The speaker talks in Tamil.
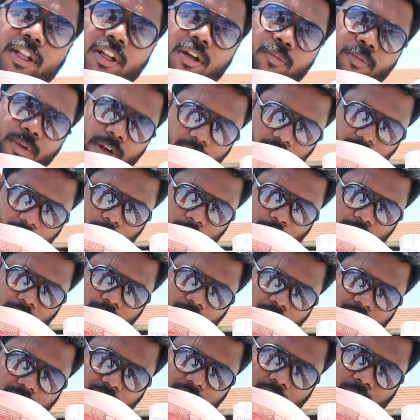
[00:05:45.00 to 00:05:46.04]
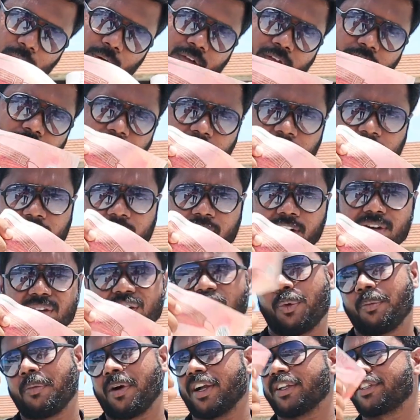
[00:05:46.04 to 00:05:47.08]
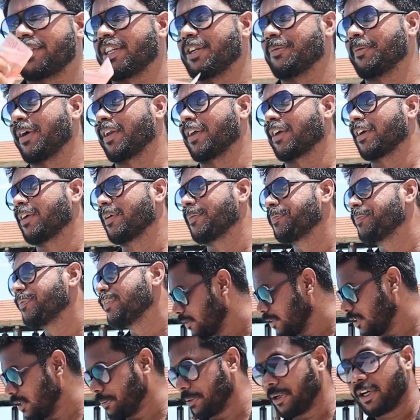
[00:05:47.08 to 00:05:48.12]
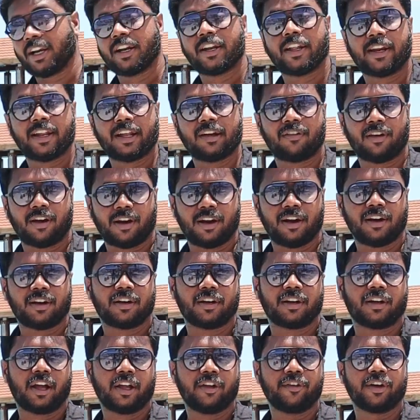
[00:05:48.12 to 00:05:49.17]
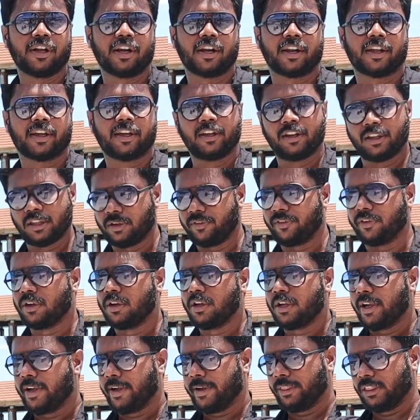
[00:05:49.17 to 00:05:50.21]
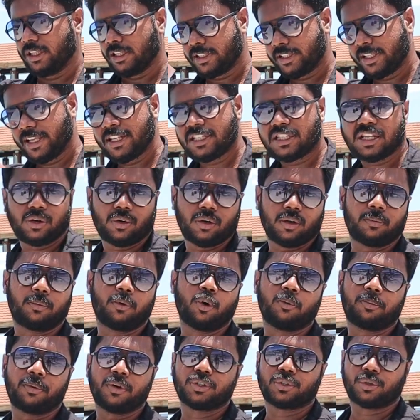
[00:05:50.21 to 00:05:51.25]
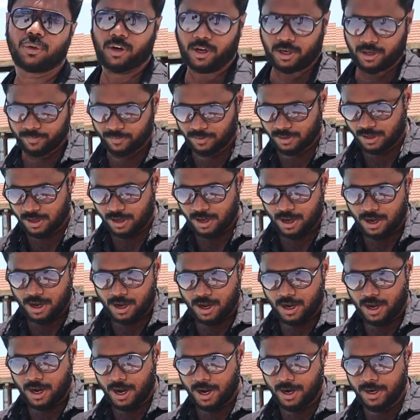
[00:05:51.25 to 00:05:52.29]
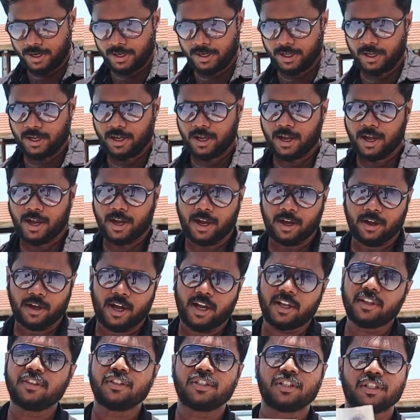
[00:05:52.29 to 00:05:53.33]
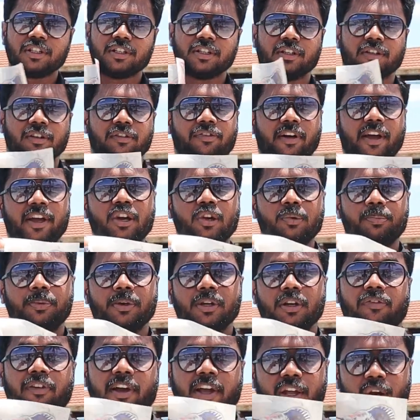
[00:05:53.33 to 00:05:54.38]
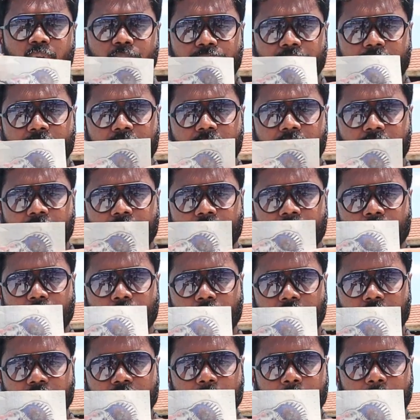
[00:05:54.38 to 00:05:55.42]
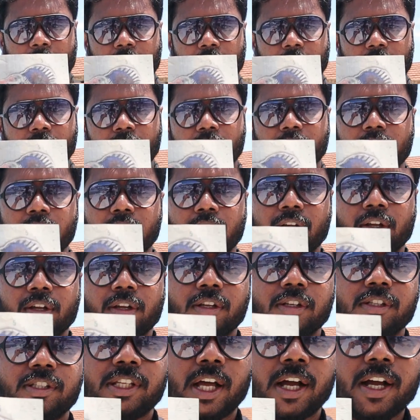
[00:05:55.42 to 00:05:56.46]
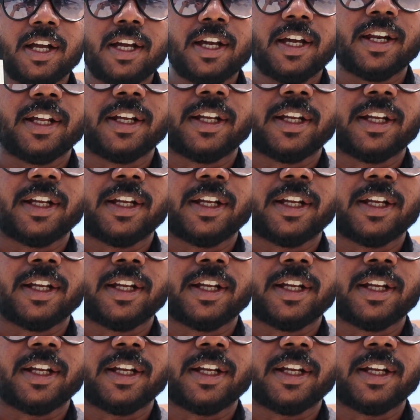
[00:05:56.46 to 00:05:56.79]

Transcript: அதுக்கு முன்னாடி இருக்கக்கூடிய எழுத்துக்கள் வகைகள் ரொம்ப ஆச்சரியமாக இருக்குது இது பற்றி நிறைய வரலாற்று ஆய்வுகள் இருக்குது இந்த இந்த சீரீஸில் உங்களுக்கு போக போக சொல்கிறேன் அண்டு அஞ்சு ஃபைவ் ருபி ஃபைவ் ருபை நோட்டில் வந்து பாருங்கள் சங்கு